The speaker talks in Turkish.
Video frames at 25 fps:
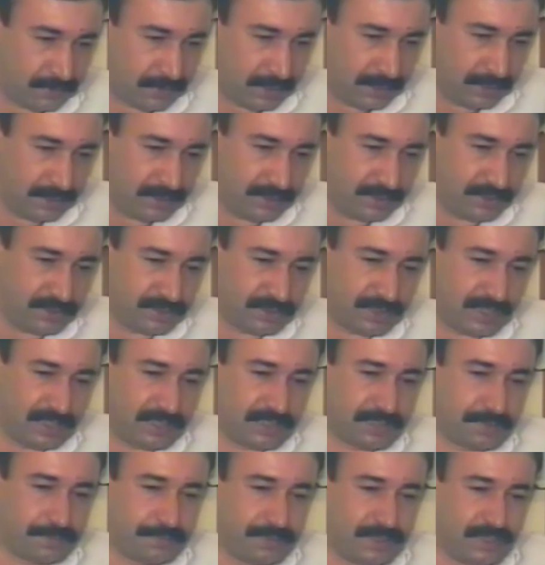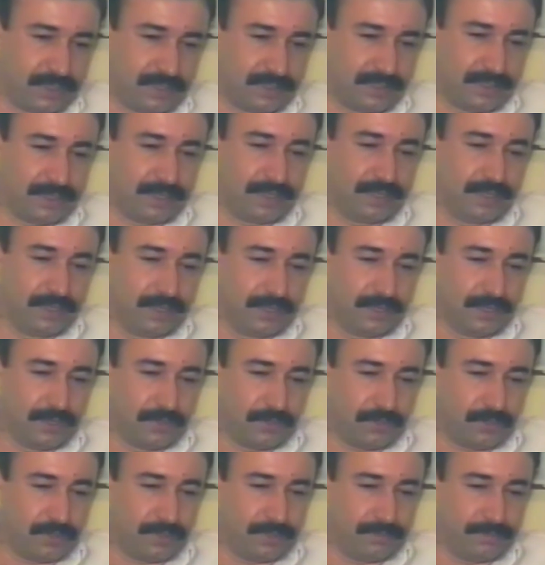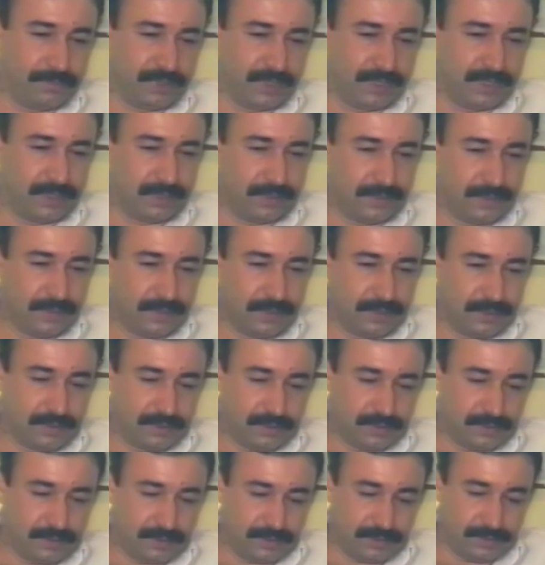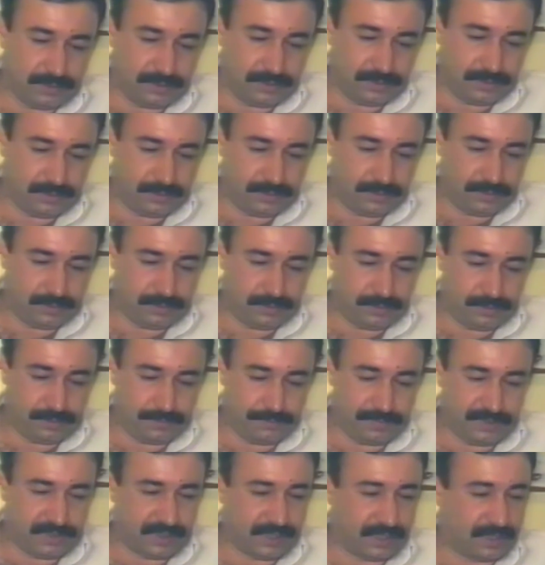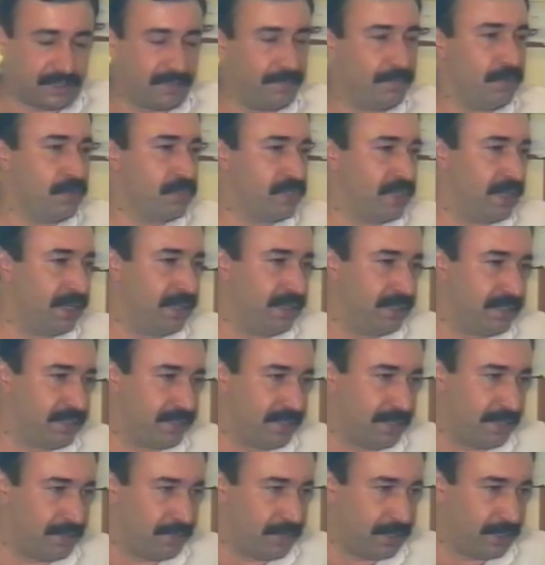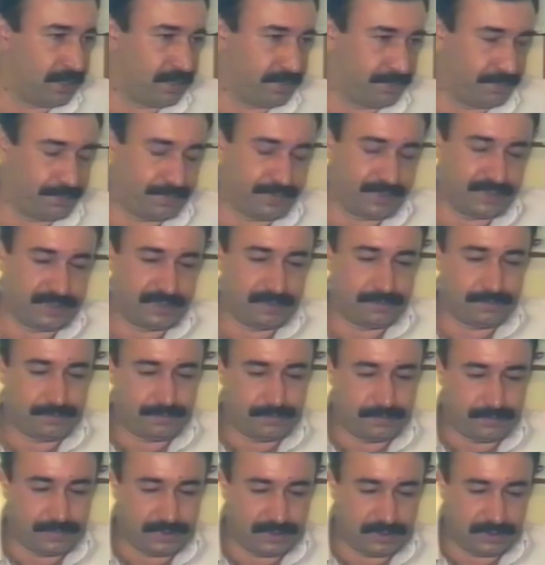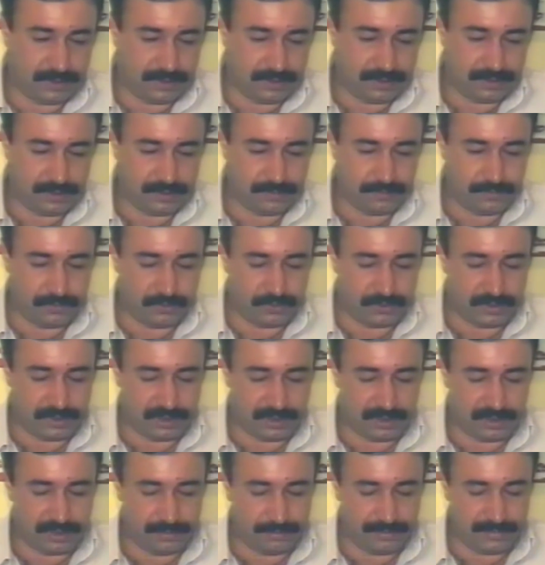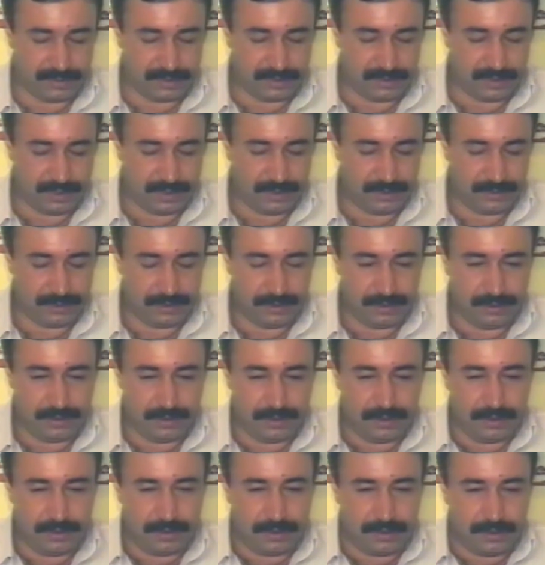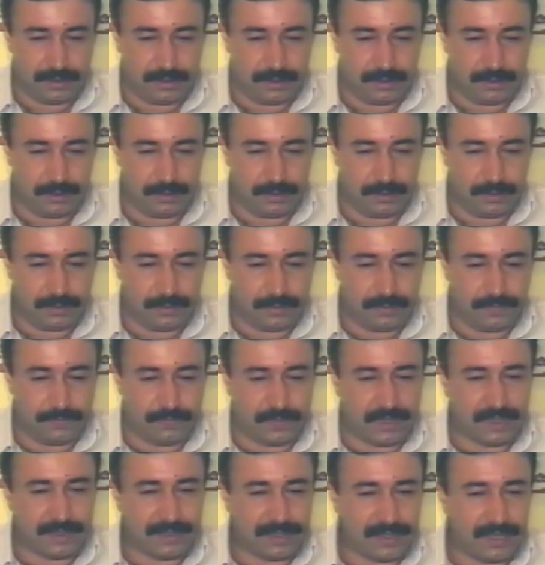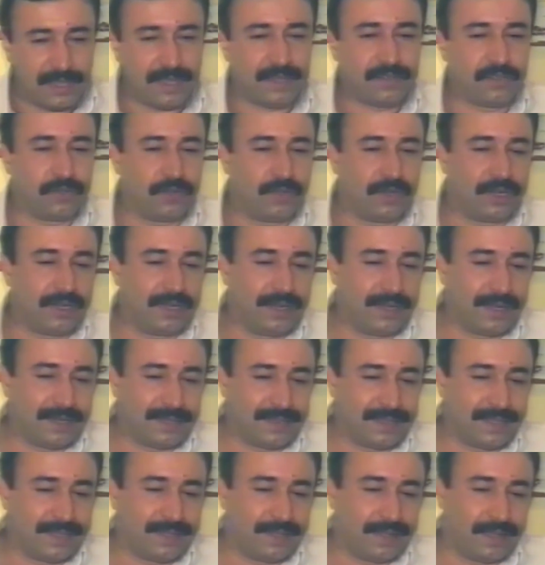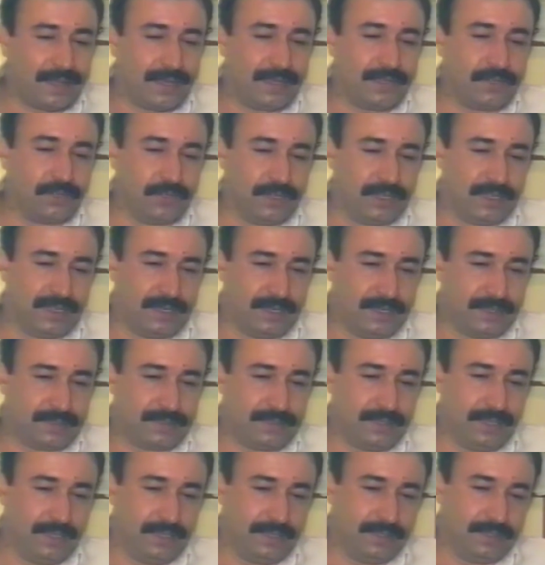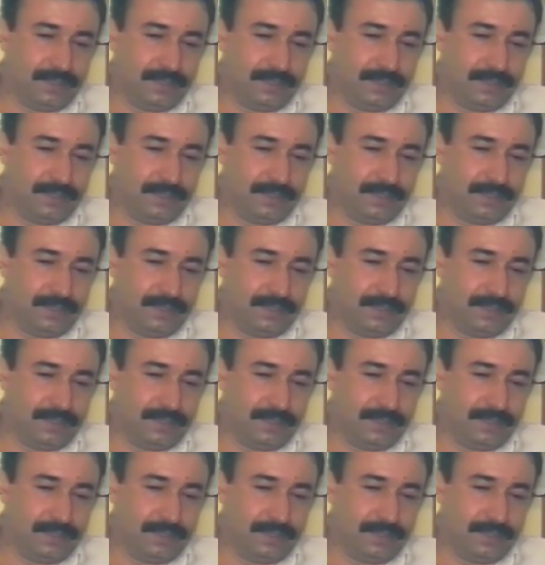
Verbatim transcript: vardır. İşte hiçbir yerde olmayan e, bir takım özellikler var bizim e, musikimizde. E, ve diğer yörelerden ayrı olarak da